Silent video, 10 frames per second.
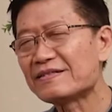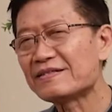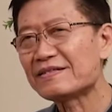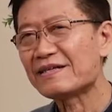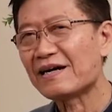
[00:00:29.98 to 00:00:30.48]
ฐ
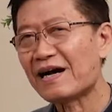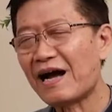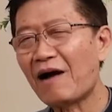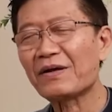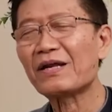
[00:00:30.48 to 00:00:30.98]
บาลอ่ะ
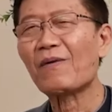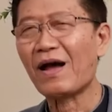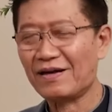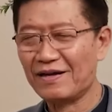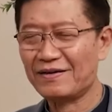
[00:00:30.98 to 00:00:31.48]
เอางี้ดีกว่า
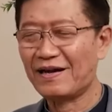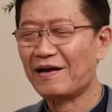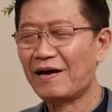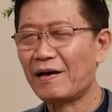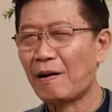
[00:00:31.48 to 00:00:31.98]

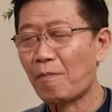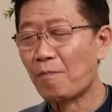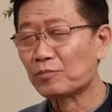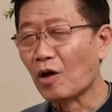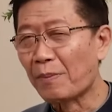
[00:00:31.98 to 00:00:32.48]

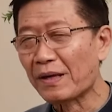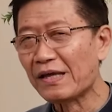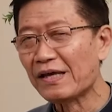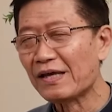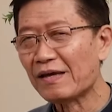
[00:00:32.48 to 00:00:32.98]
ต่อไปนี้